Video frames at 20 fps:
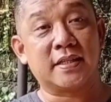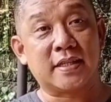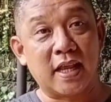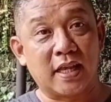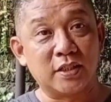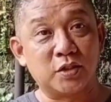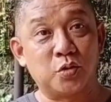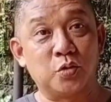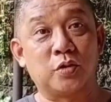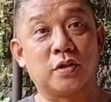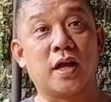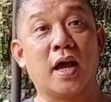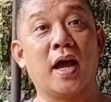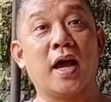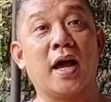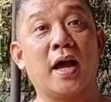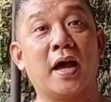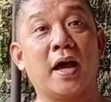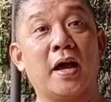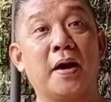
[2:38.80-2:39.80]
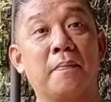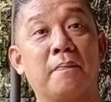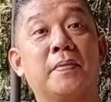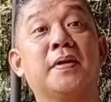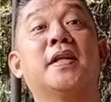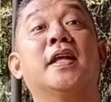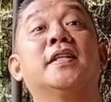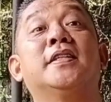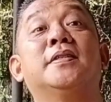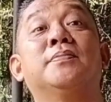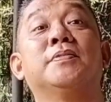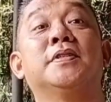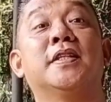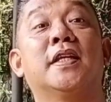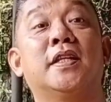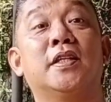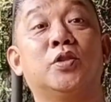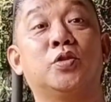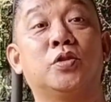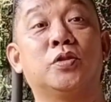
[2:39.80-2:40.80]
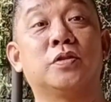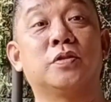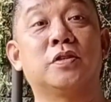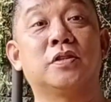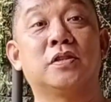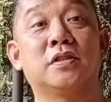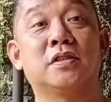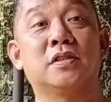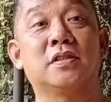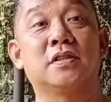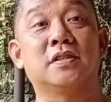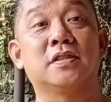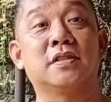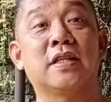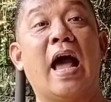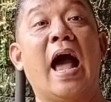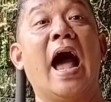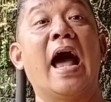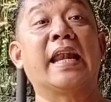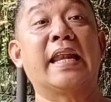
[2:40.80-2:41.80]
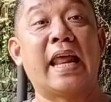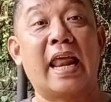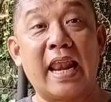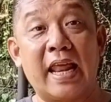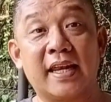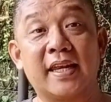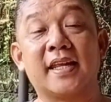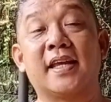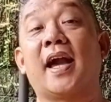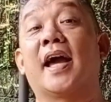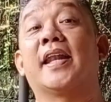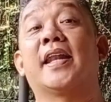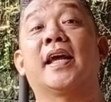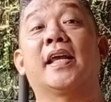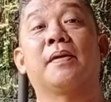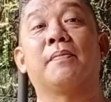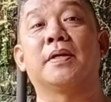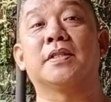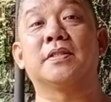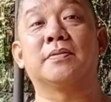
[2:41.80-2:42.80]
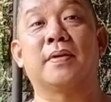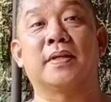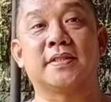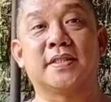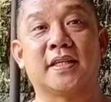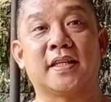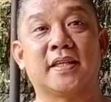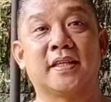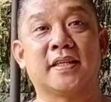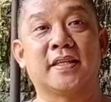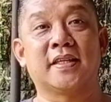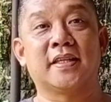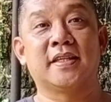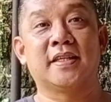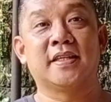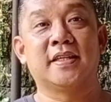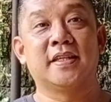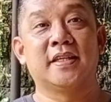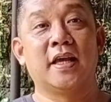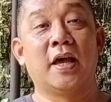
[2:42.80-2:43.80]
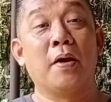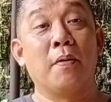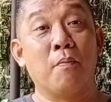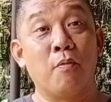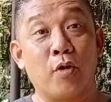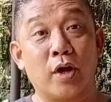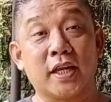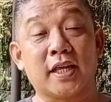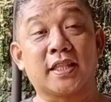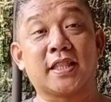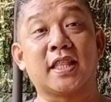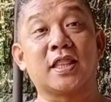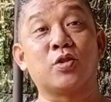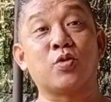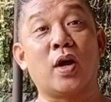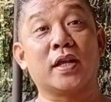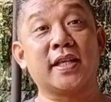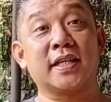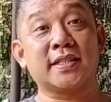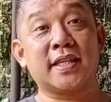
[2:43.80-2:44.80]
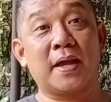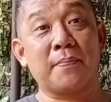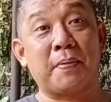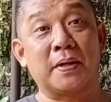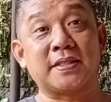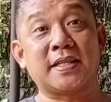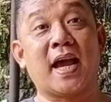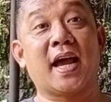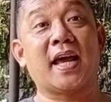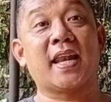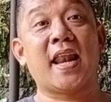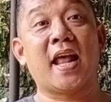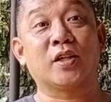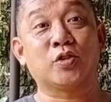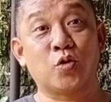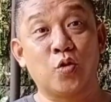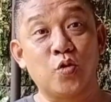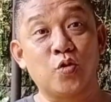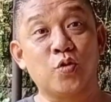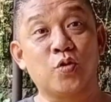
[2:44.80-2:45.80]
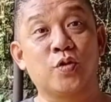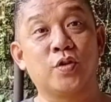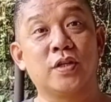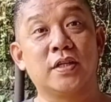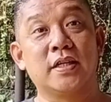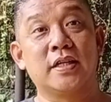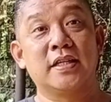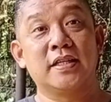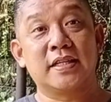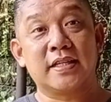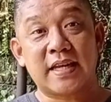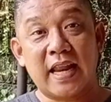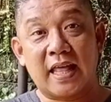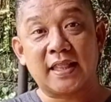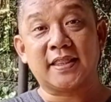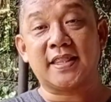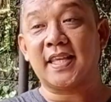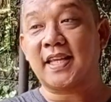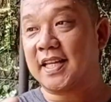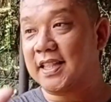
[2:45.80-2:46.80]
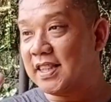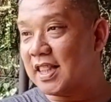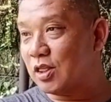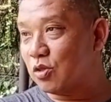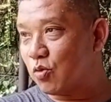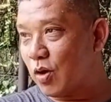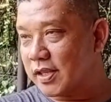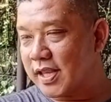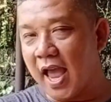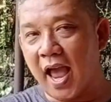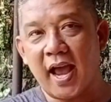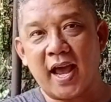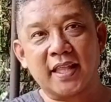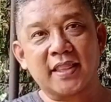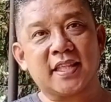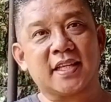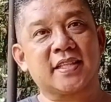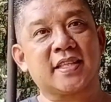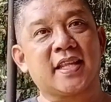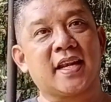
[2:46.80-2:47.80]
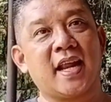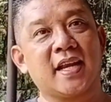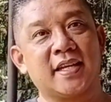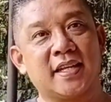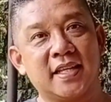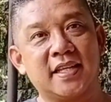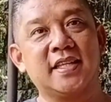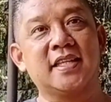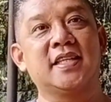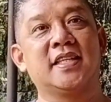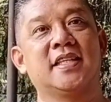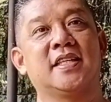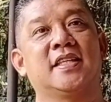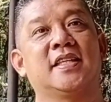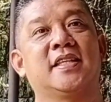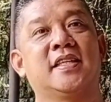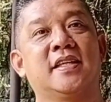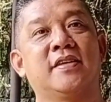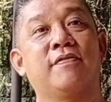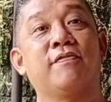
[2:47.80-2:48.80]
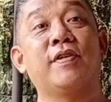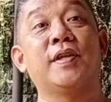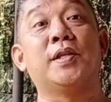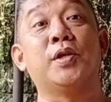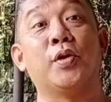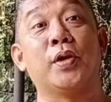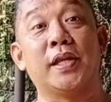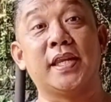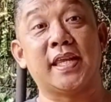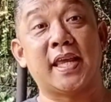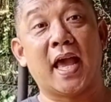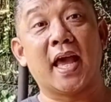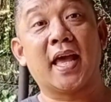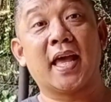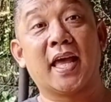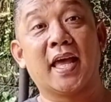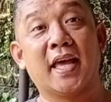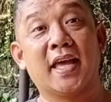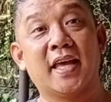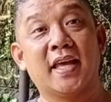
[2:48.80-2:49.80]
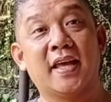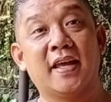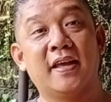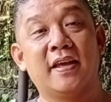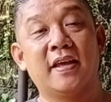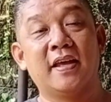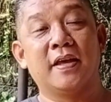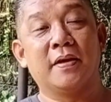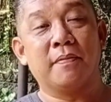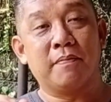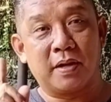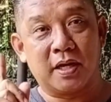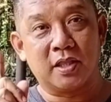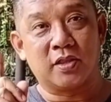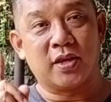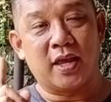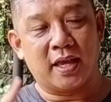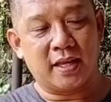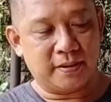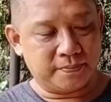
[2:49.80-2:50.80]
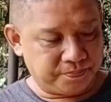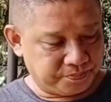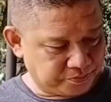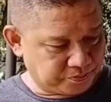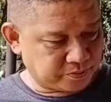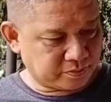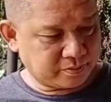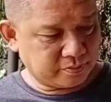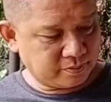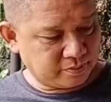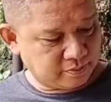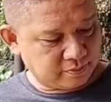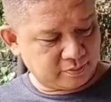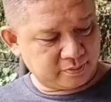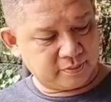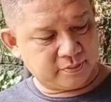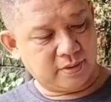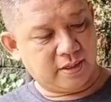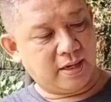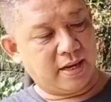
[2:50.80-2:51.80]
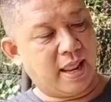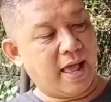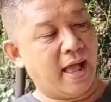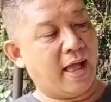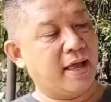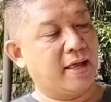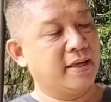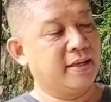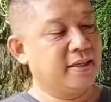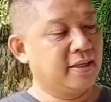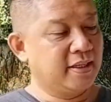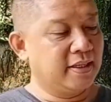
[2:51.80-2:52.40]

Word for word: dan juga menjadi andalan di kandangnya masing-masing. Mungkin ketentuannya saya bacakan langsung. Nanti ketentuannya akan tertera di video ini ya. Begitu ya. Nah,